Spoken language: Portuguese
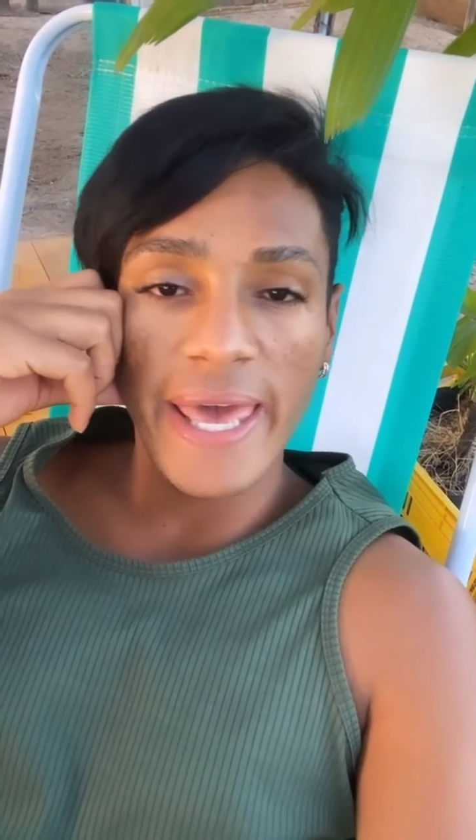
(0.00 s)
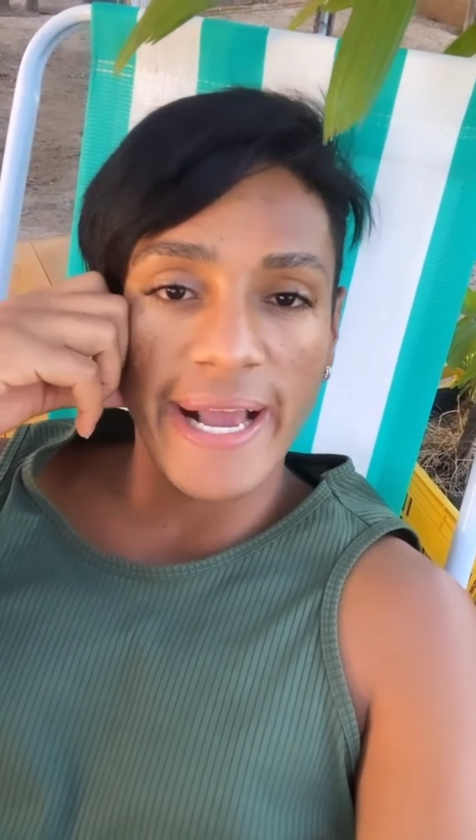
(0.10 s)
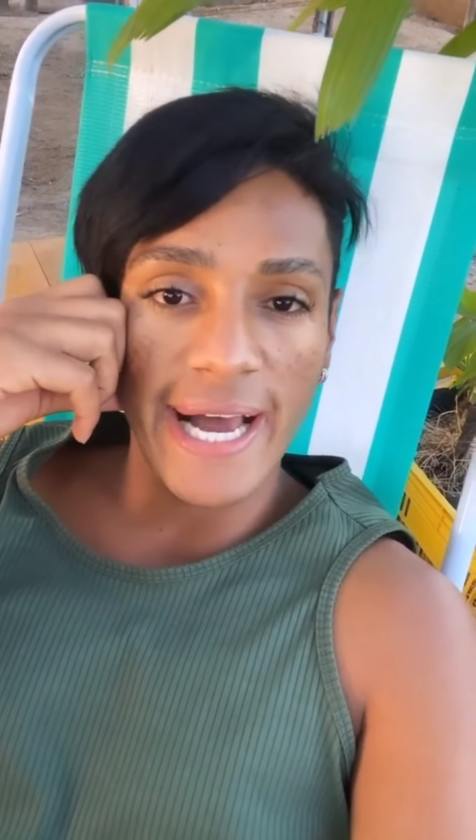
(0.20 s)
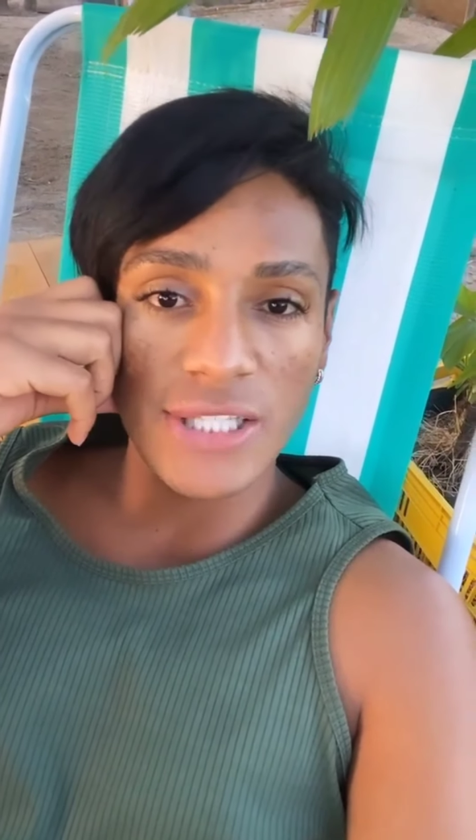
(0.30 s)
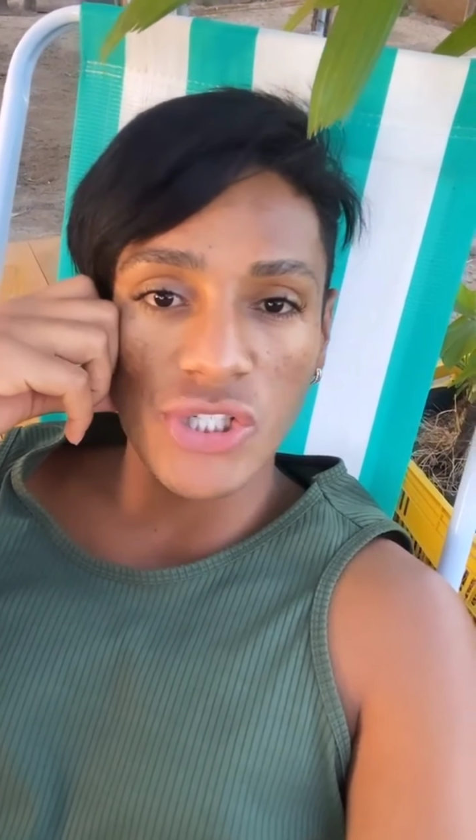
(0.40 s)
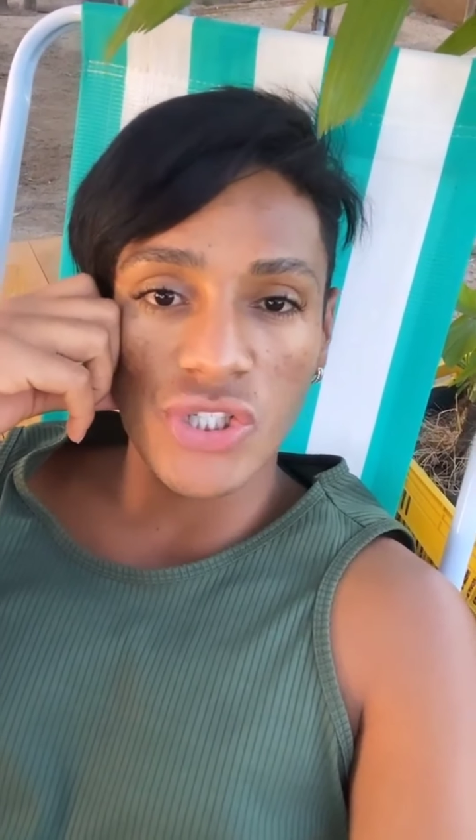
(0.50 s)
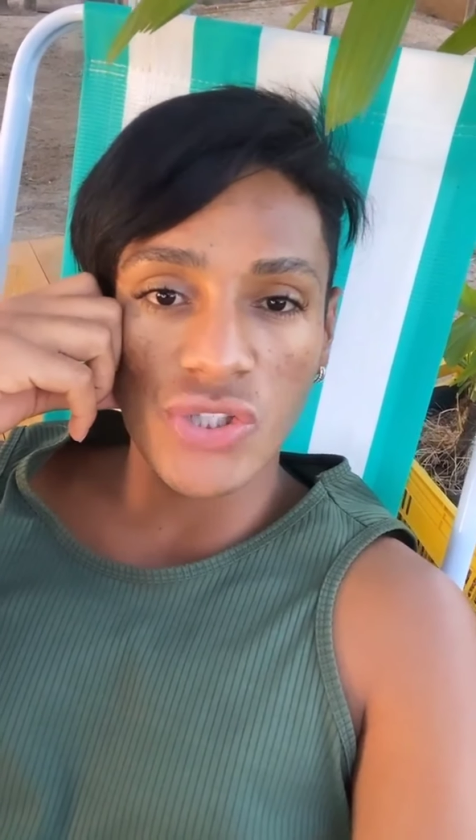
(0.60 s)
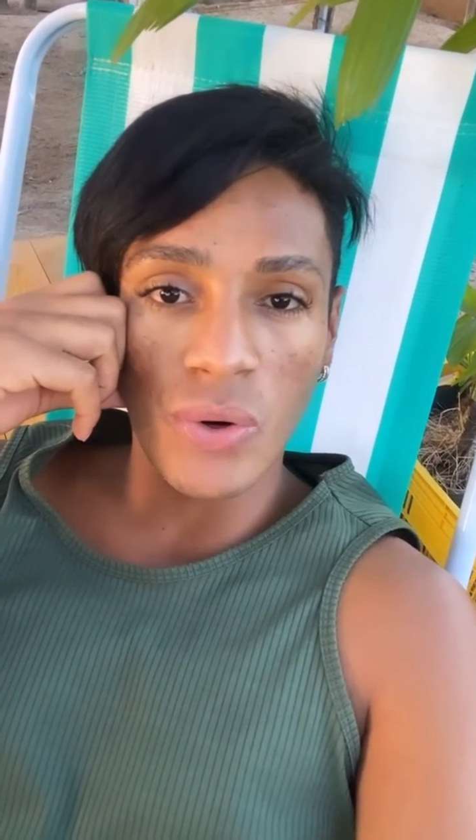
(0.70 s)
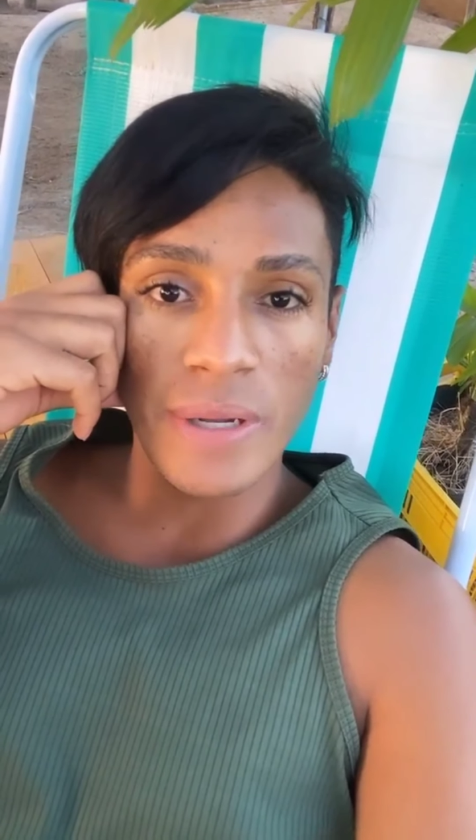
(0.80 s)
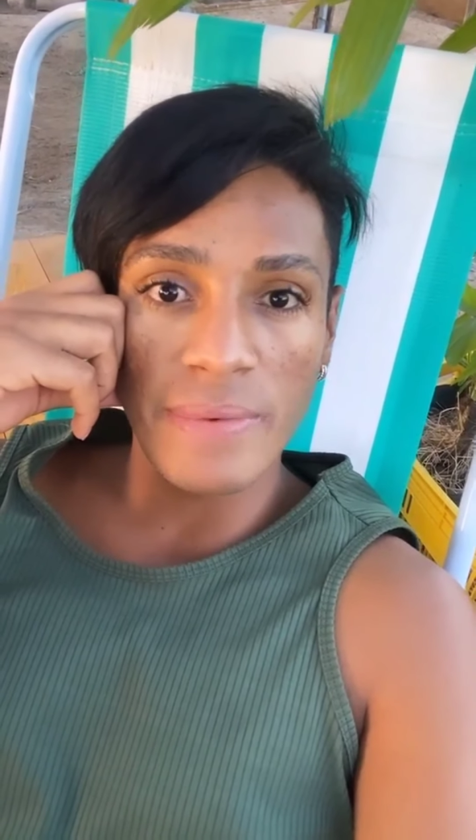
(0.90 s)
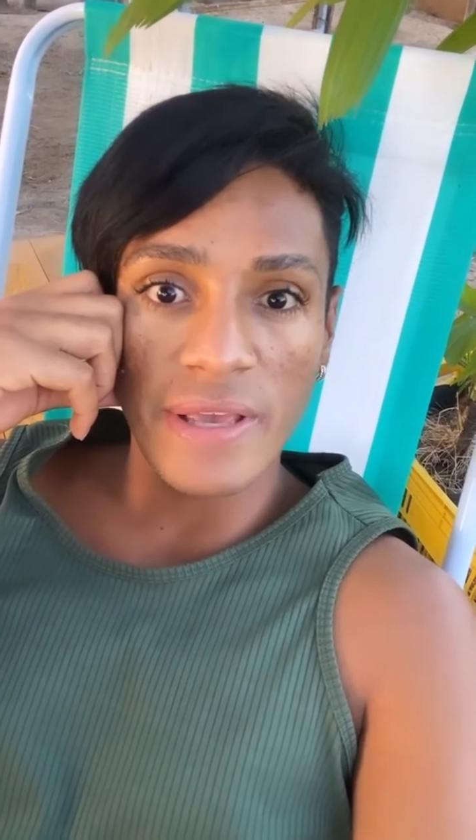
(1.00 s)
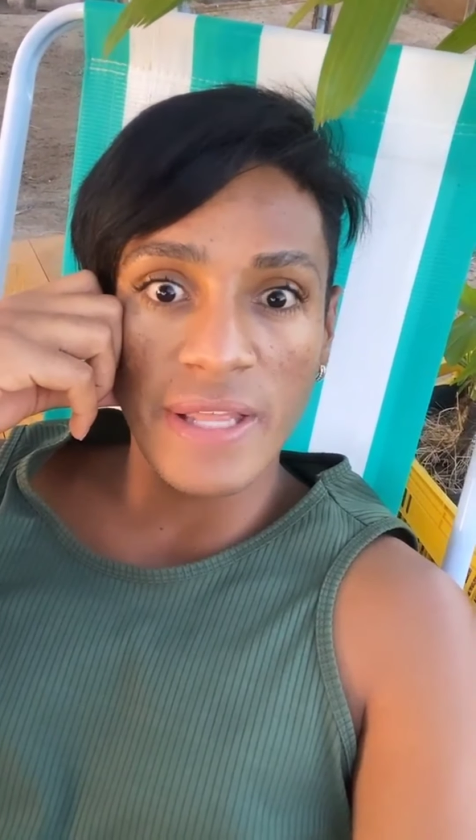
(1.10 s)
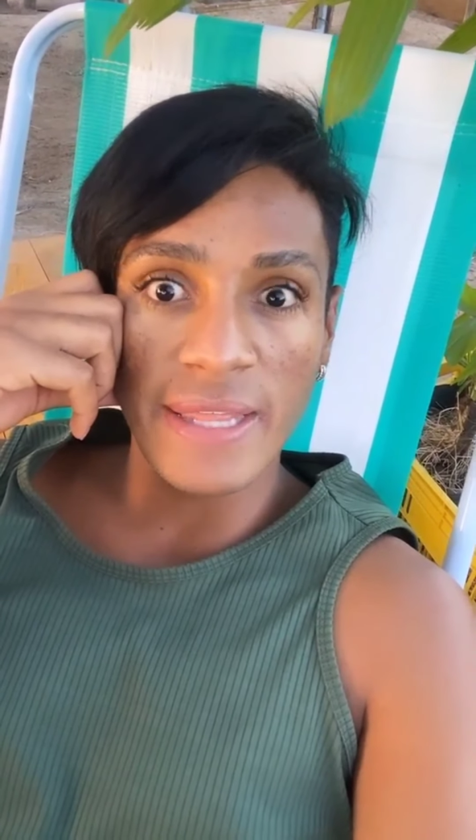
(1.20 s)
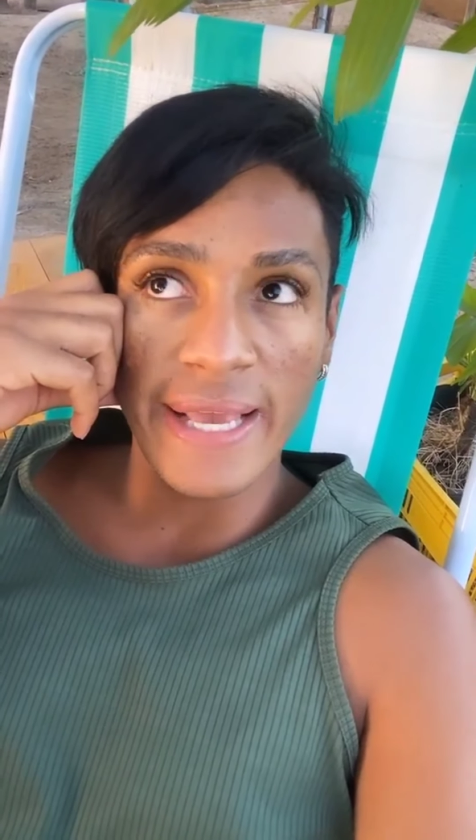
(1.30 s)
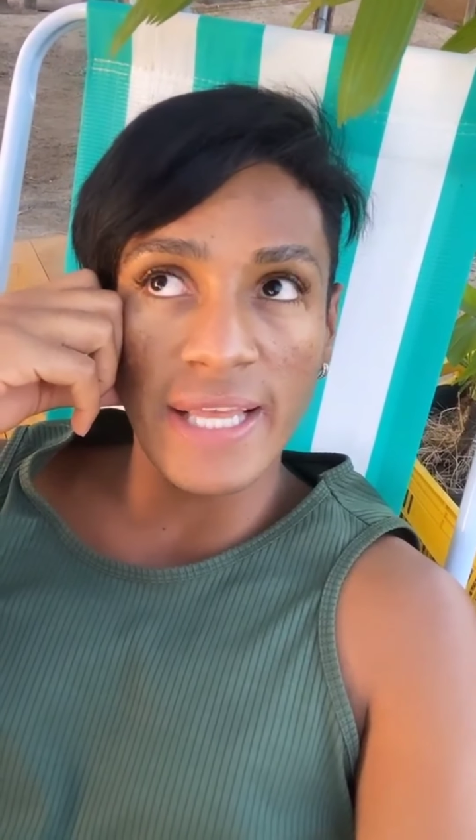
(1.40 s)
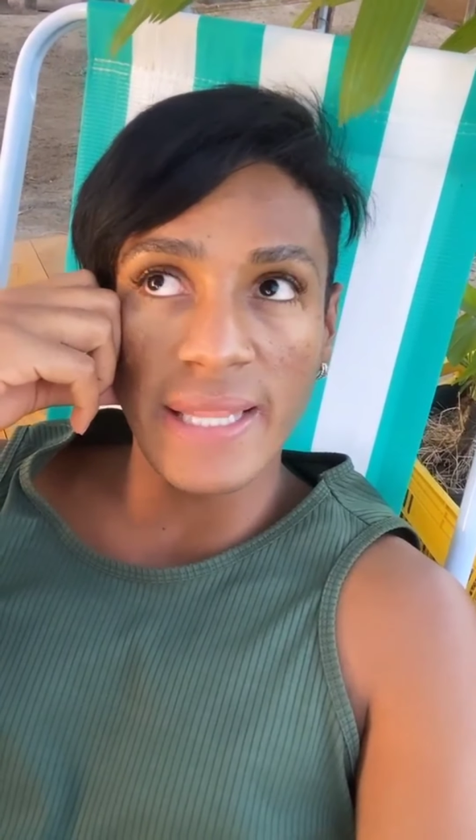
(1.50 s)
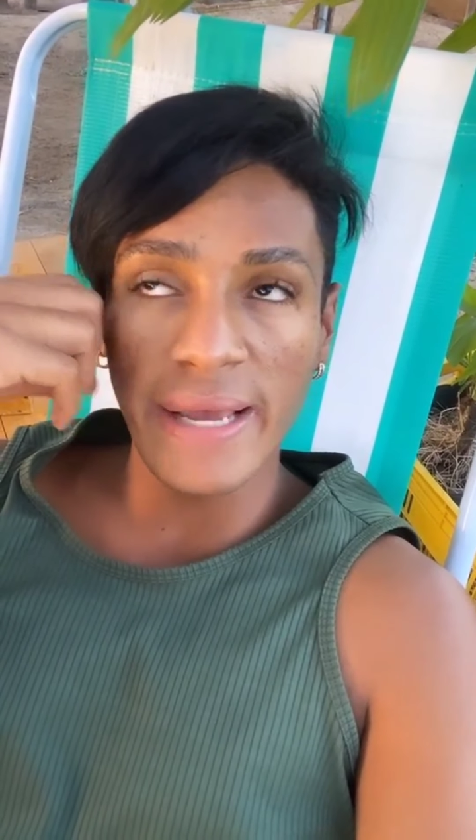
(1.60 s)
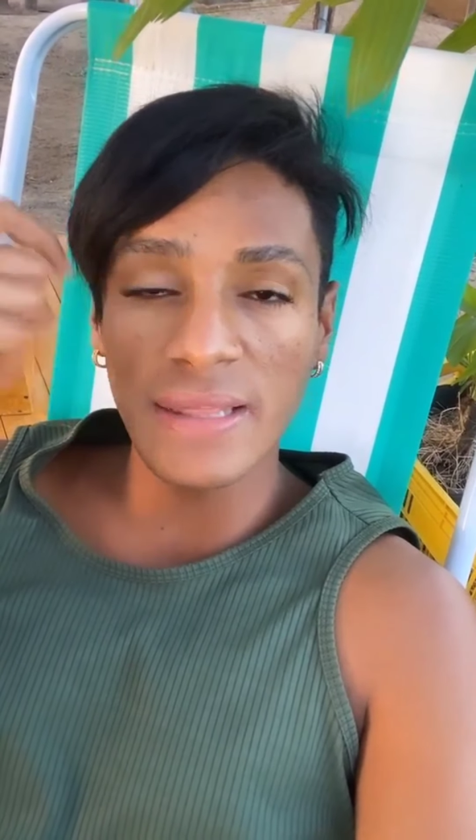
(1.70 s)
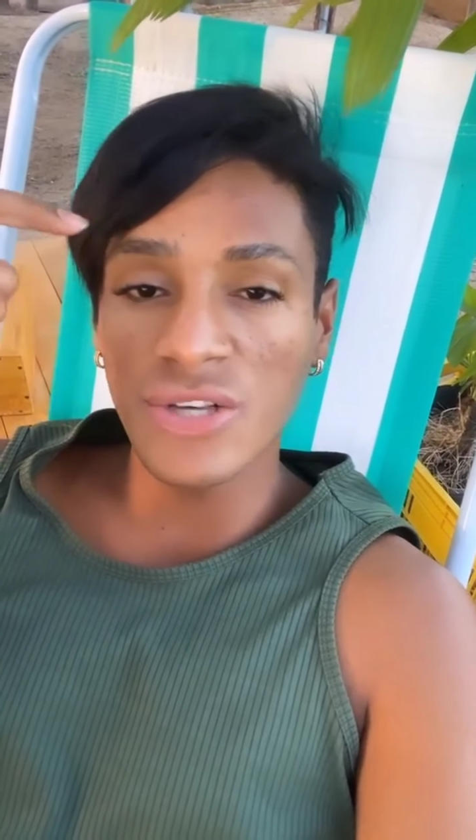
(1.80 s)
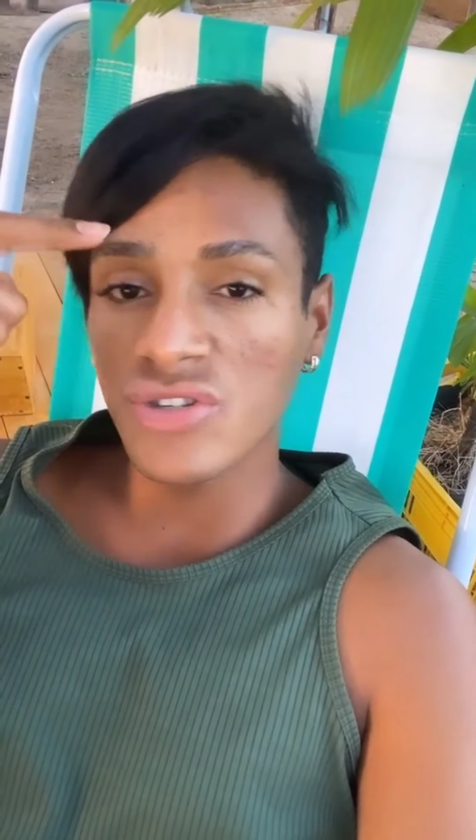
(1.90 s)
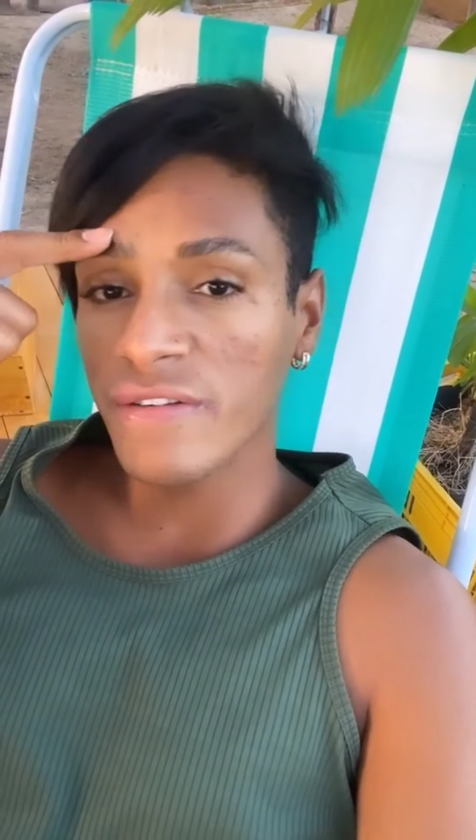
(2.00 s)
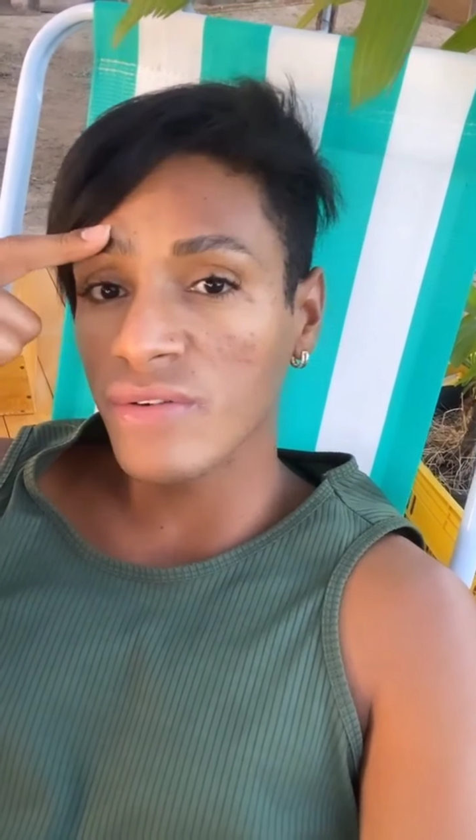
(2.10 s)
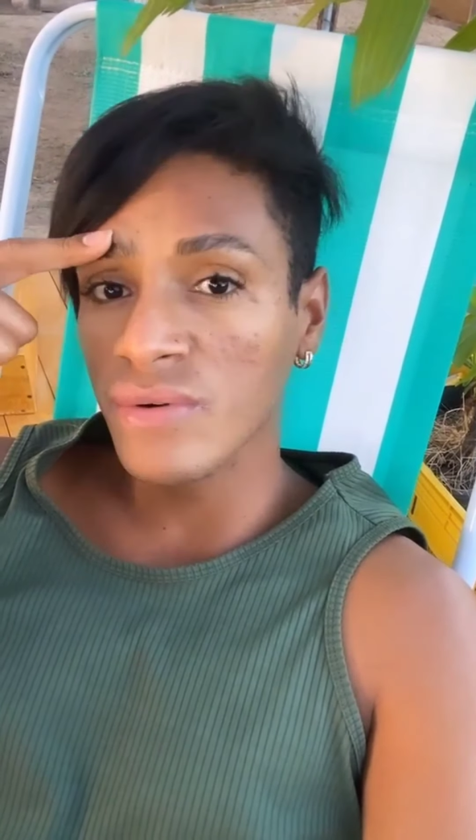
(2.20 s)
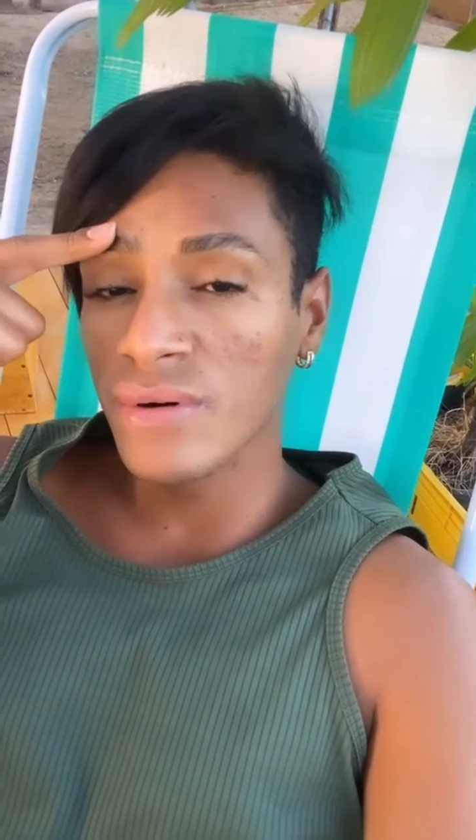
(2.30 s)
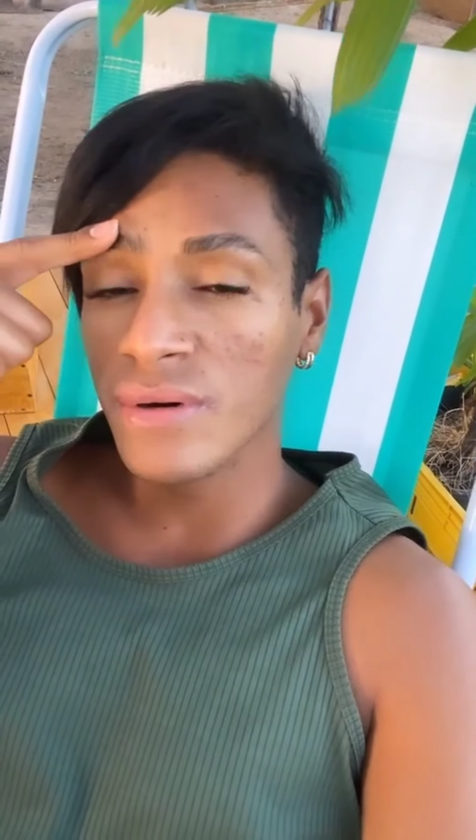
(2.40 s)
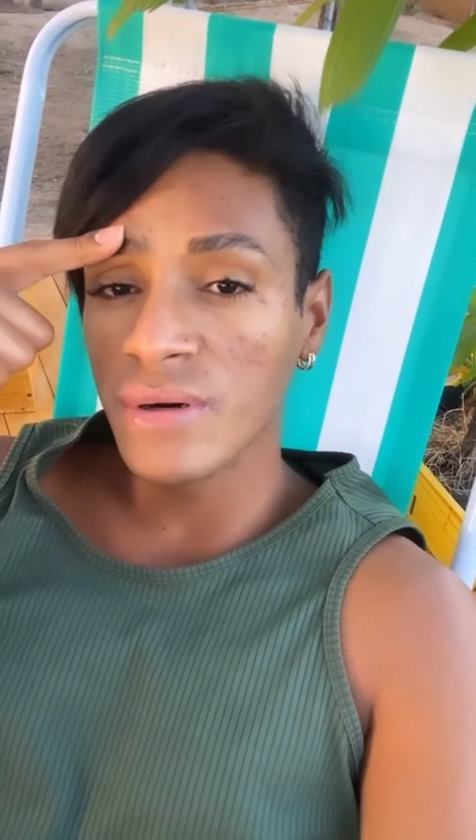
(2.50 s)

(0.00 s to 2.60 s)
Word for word: é cada história que tem que dar e deixa, viu?